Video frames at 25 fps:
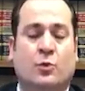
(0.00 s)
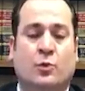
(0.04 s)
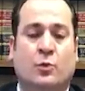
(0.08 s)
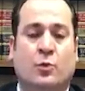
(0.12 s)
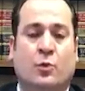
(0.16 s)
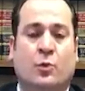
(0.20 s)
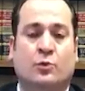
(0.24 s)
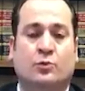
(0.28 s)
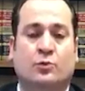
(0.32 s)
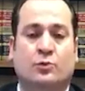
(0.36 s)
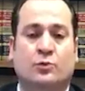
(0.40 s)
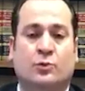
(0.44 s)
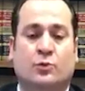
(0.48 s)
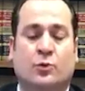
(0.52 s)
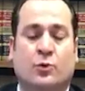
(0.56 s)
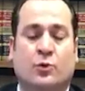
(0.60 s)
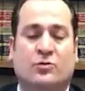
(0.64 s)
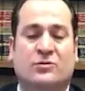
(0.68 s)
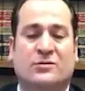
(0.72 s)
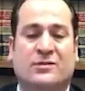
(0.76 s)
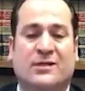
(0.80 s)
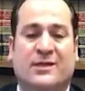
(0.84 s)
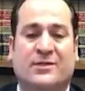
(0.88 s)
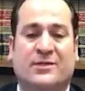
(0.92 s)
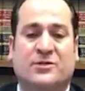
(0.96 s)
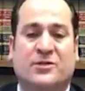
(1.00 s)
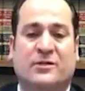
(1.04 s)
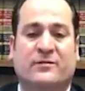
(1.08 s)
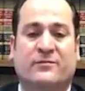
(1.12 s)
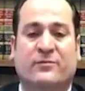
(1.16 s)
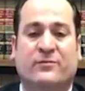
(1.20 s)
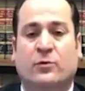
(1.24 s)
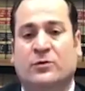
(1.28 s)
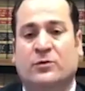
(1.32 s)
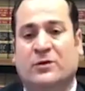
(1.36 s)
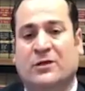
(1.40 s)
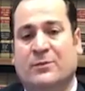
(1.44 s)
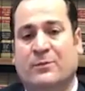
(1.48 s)
olduğunu gösterecek
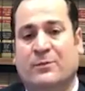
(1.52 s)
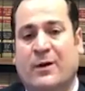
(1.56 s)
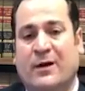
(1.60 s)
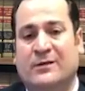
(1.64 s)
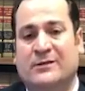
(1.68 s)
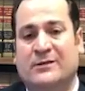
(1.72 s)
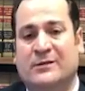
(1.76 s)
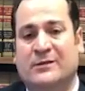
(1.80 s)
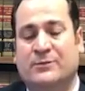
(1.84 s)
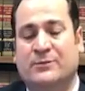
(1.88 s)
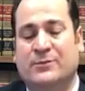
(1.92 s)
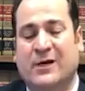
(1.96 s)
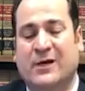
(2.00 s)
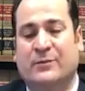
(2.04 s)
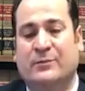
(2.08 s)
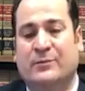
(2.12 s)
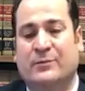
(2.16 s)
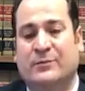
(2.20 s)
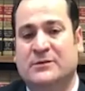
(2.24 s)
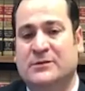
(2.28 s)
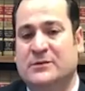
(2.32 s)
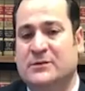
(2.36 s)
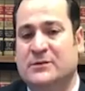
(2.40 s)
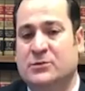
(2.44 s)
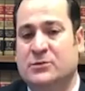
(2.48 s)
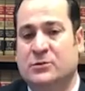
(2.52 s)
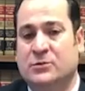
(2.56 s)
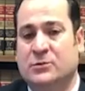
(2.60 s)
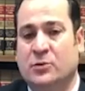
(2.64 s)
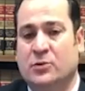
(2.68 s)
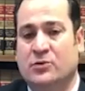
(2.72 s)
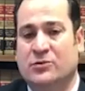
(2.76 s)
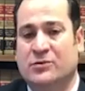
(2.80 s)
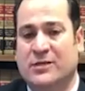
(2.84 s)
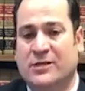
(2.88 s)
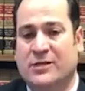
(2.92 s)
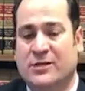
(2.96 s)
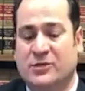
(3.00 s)
ve oradaki bağları bırakmadığınızı
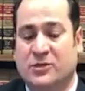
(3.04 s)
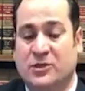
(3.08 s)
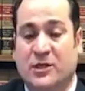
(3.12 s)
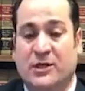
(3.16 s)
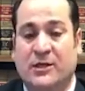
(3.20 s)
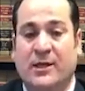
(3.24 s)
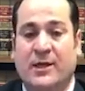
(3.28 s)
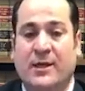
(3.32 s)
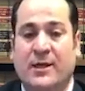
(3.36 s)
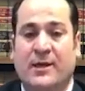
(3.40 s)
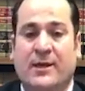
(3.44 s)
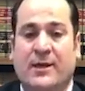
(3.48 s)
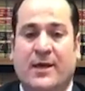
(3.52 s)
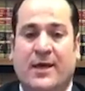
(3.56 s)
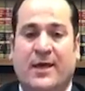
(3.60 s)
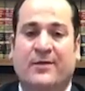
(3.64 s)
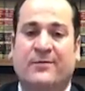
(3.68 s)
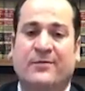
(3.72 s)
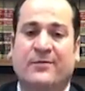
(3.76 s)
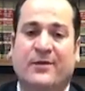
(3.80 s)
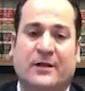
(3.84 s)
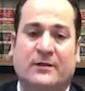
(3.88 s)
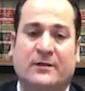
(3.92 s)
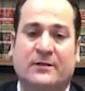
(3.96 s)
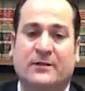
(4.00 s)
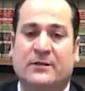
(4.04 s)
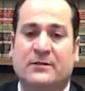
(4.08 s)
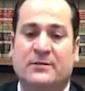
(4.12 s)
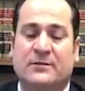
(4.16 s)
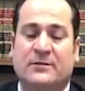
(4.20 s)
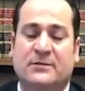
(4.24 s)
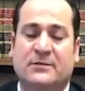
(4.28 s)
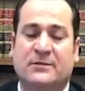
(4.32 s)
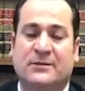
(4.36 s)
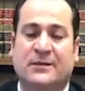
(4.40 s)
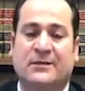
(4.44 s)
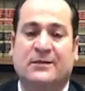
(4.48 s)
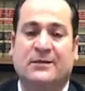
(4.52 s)
gösterecek
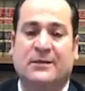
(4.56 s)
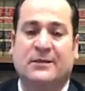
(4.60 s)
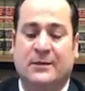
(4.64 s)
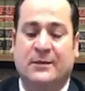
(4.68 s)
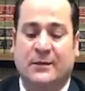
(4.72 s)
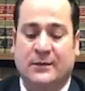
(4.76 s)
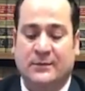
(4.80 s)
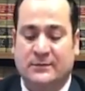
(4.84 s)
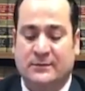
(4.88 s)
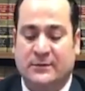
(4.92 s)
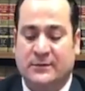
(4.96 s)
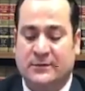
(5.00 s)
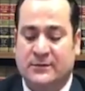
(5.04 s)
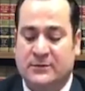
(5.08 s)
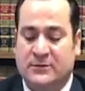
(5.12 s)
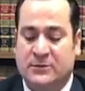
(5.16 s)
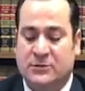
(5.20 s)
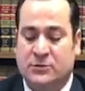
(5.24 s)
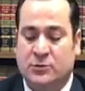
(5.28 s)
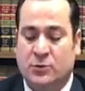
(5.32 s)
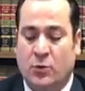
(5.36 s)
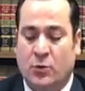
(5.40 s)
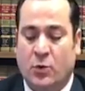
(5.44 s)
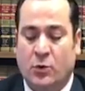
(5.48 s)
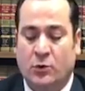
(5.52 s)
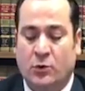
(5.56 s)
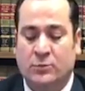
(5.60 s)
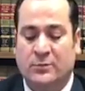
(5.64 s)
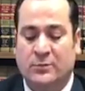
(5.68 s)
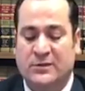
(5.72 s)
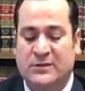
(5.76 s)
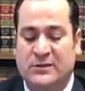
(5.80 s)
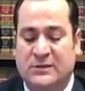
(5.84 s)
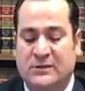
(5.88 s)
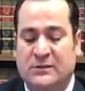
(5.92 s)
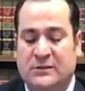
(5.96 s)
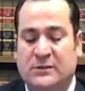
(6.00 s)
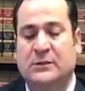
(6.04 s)
evraklarınızın ya da kanıtlarınızın
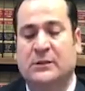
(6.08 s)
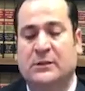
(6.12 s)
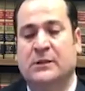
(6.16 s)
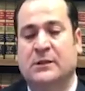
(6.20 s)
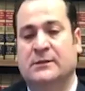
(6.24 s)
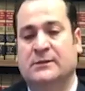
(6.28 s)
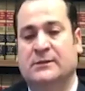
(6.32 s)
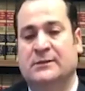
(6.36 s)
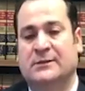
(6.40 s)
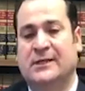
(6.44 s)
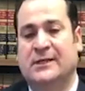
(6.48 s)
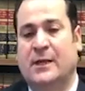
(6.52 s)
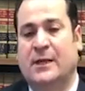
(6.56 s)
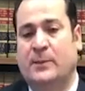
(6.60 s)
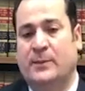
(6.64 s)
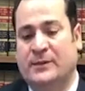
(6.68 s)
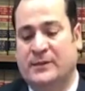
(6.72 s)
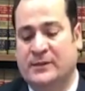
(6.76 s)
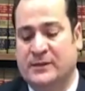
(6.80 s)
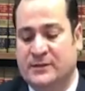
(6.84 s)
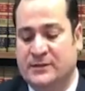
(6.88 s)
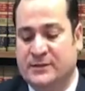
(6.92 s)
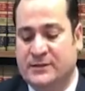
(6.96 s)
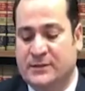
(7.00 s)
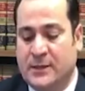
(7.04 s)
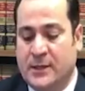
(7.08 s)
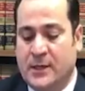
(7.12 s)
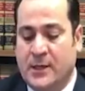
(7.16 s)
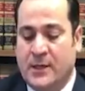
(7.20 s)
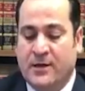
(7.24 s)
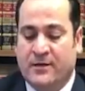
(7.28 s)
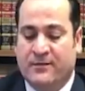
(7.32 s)
olması diyebiliriz.